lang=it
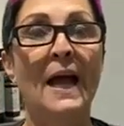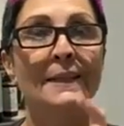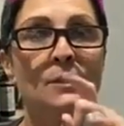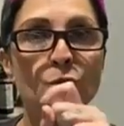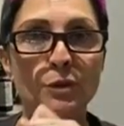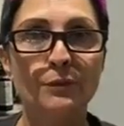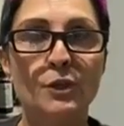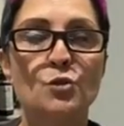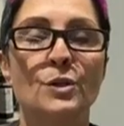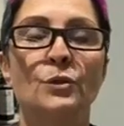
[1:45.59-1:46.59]
Adesso ti
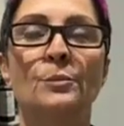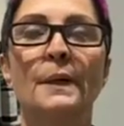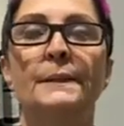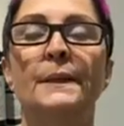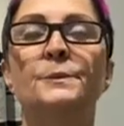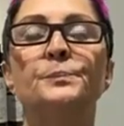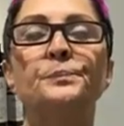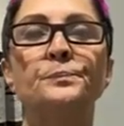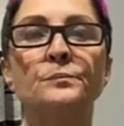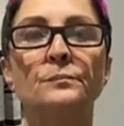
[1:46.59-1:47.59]
faccio una domanda.
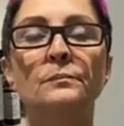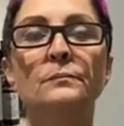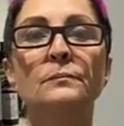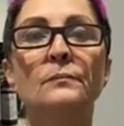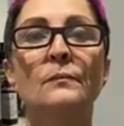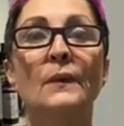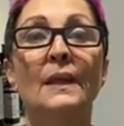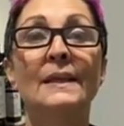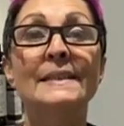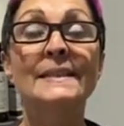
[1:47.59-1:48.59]

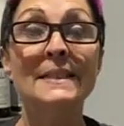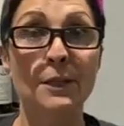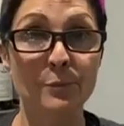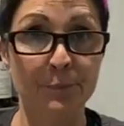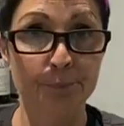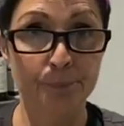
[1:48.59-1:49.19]
Se